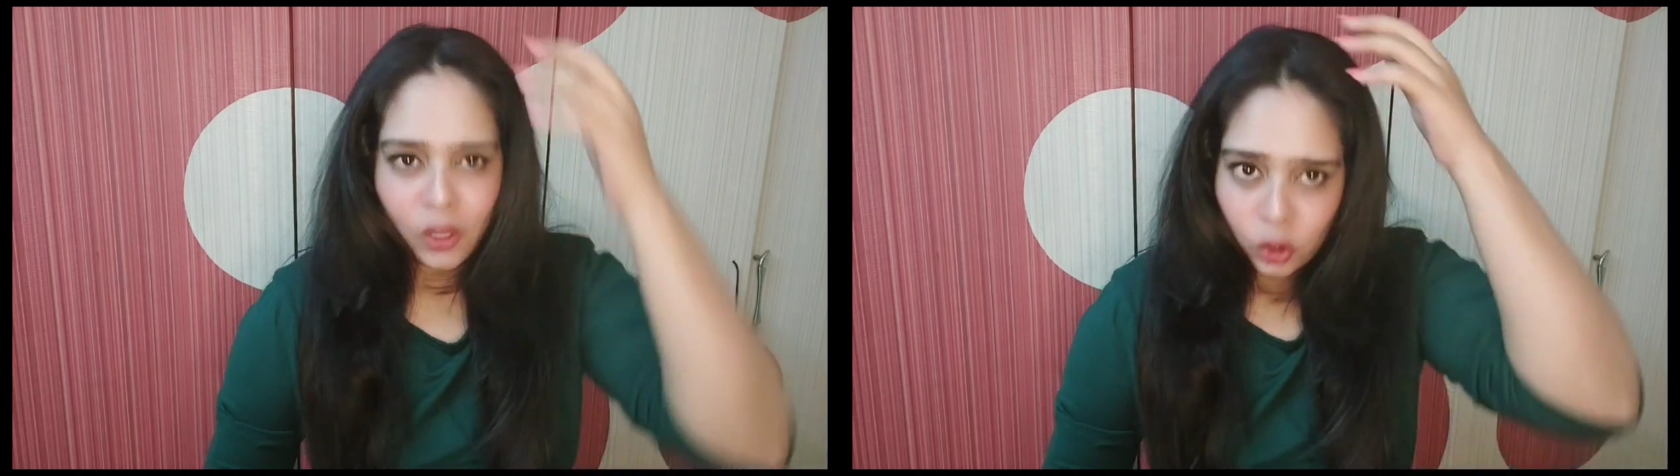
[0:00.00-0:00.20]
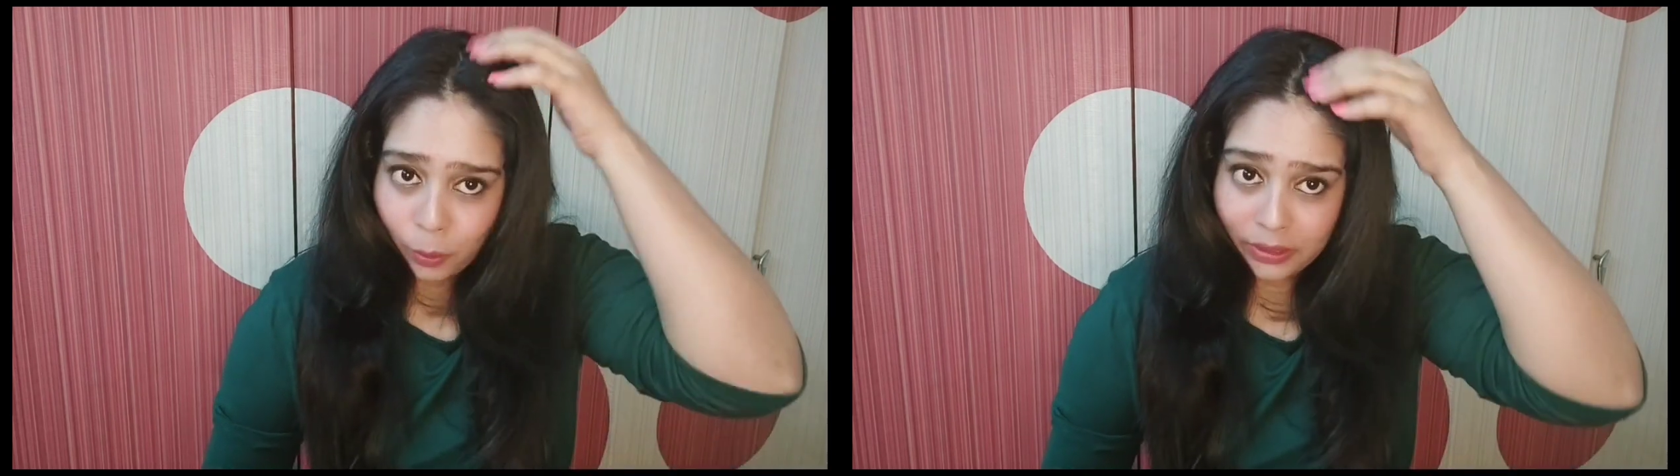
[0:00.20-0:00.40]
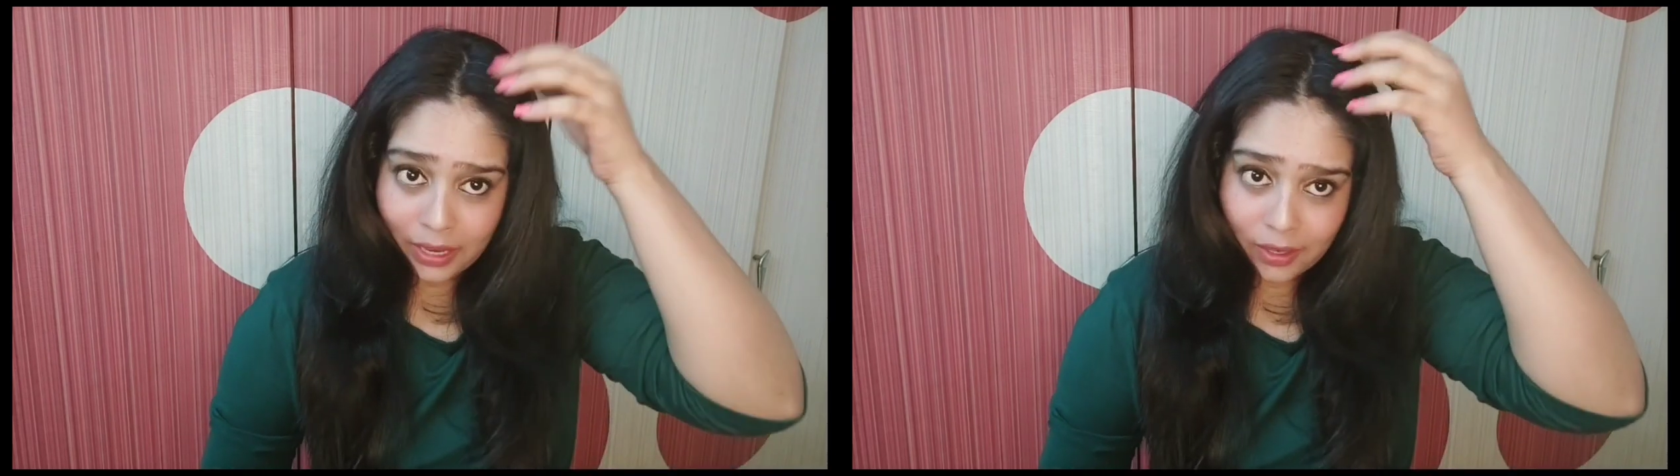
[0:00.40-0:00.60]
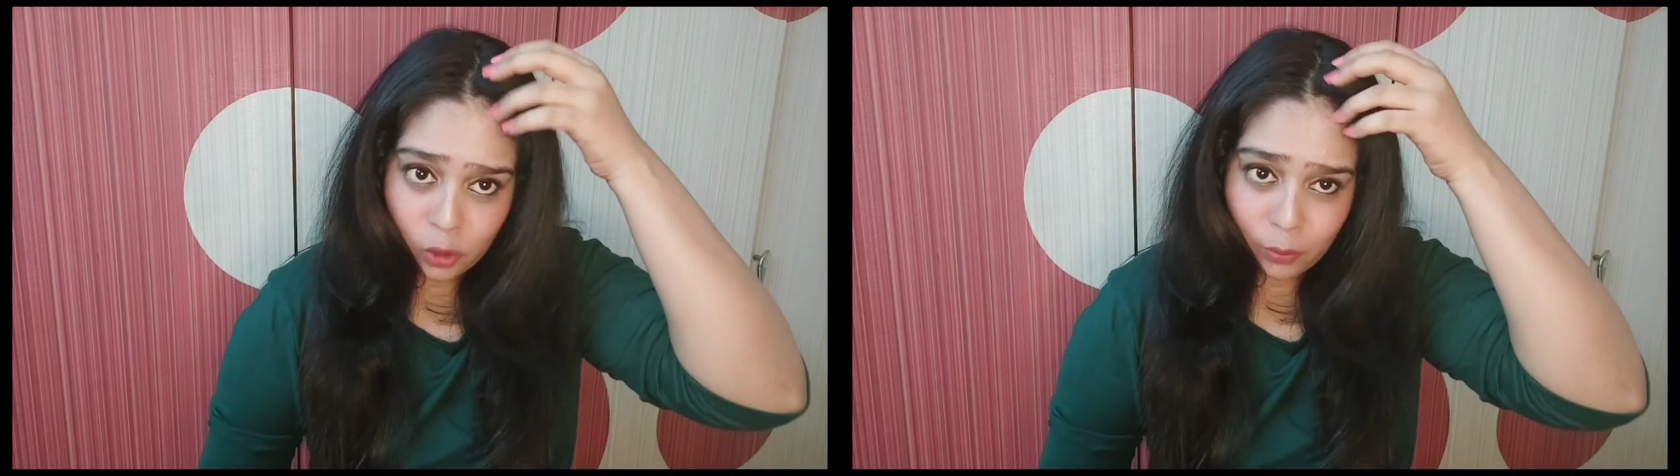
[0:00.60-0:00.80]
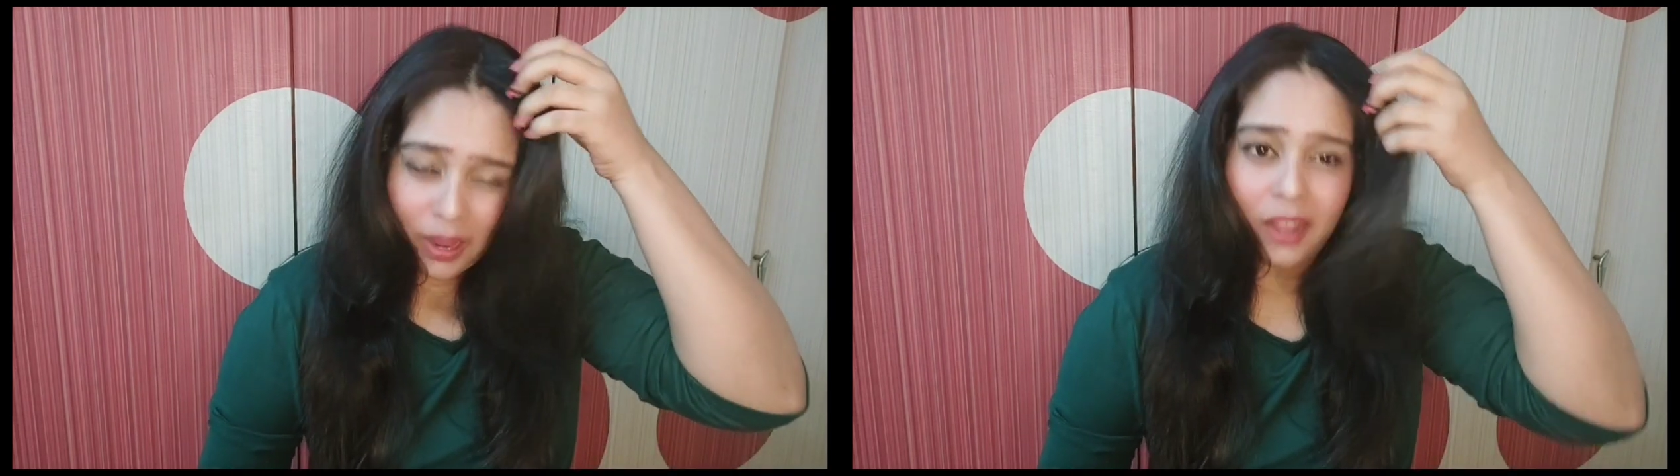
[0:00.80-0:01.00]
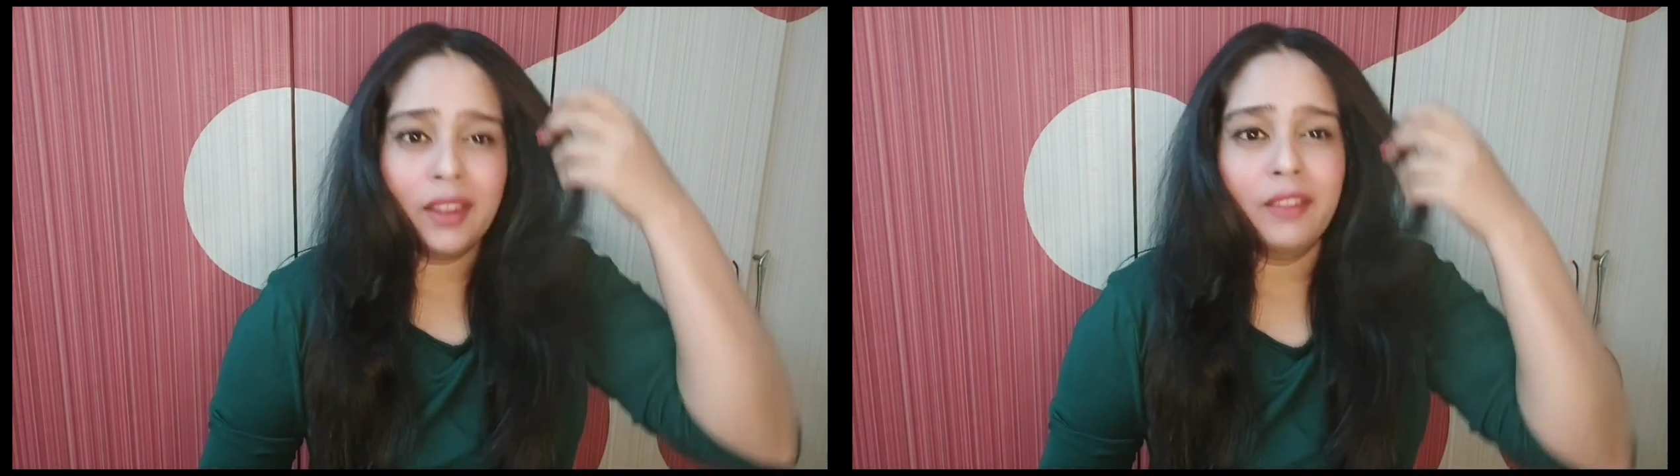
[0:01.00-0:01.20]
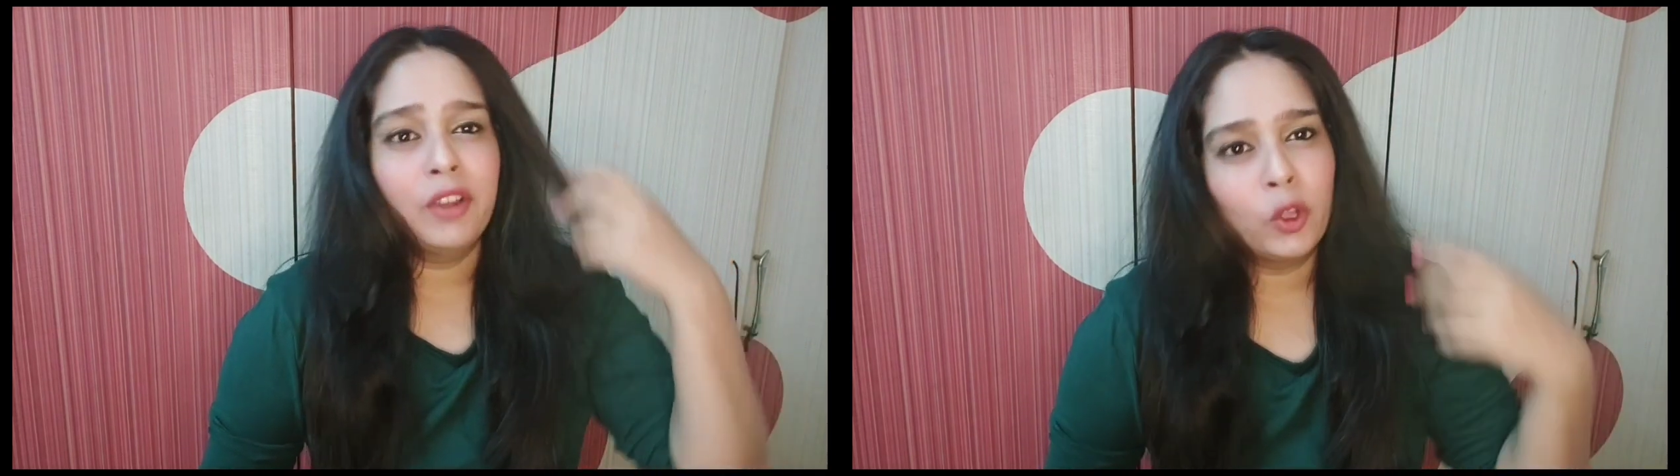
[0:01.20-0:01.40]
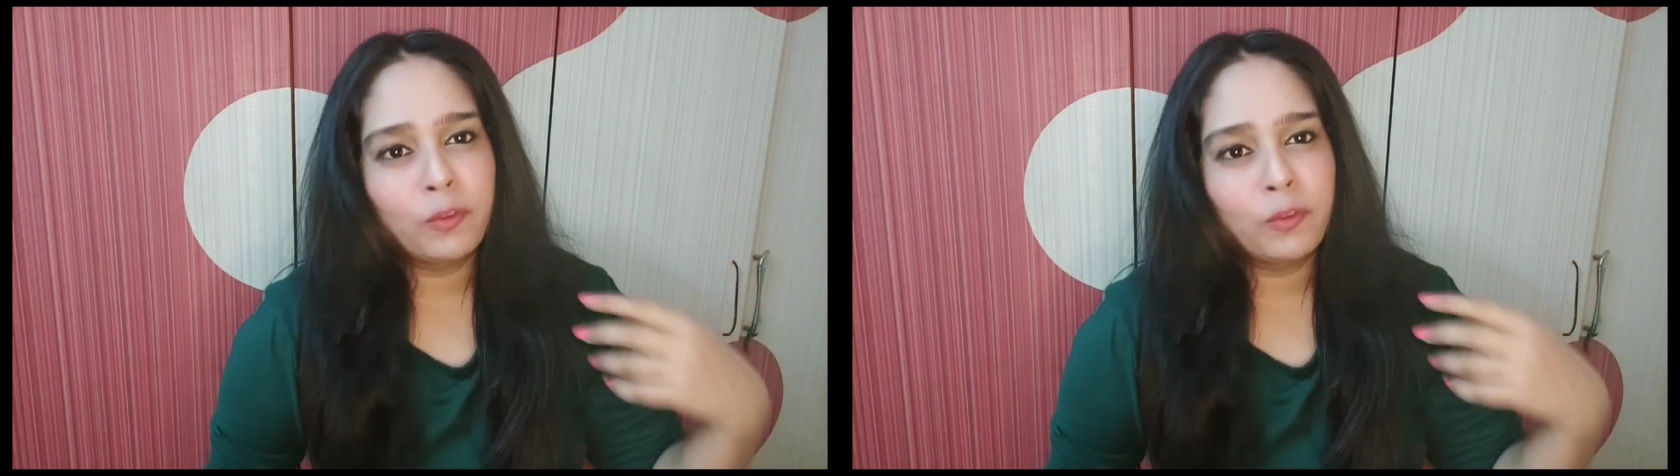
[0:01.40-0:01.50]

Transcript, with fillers: तो बताना तो मैं आगे वीडियोस